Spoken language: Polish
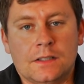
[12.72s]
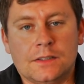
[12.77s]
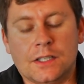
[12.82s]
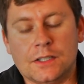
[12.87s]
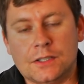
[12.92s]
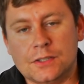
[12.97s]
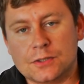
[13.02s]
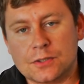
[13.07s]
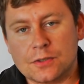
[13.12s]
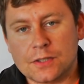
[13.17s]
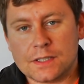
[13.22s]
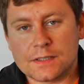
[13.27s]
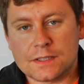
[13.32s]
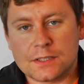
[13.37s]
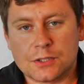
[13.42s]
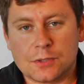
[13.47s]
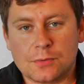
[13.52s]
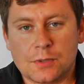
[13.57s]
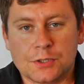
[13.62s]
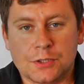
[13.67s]
Jej historia
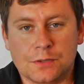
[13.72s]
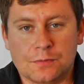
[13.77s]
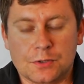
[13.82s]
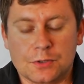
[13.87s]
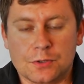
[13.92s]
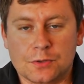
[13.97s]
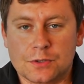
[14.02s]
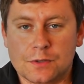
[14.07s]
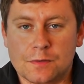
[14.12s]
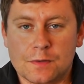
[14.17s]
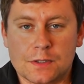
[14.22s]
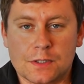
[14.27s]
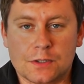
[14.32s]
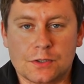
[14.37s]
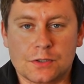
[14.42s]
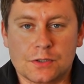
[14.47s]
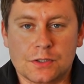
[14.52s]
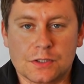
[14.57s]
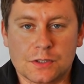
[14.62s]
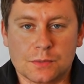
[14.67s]
zaczęła się w
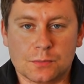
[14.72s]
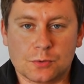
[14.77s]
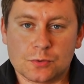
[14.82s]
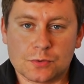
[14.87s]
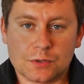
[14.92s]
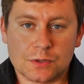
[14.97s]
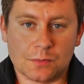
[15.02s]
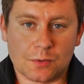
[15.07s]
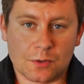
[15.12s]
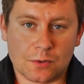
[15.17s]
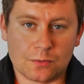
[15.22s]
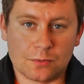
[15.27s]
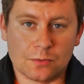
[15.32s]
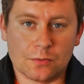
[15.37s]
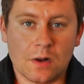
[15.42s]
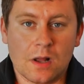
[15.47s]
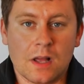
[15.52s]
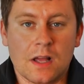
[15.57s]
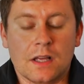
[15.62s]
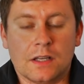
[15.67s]
1936
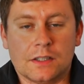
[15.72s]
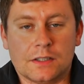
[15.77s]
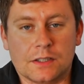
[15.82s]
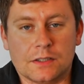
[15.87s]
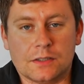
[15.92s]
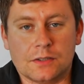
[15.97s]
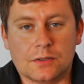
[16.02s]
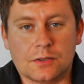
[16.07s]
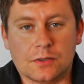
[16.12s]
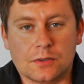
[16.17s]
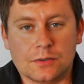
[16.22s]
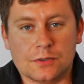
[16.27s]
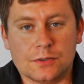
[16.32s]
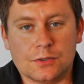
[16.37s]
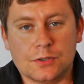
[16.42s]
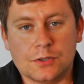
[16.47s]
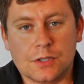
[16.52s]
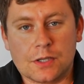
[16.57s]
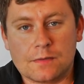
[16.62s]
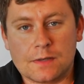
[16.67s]
roku, kiedy to
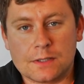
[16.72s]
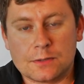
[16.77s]
inżynier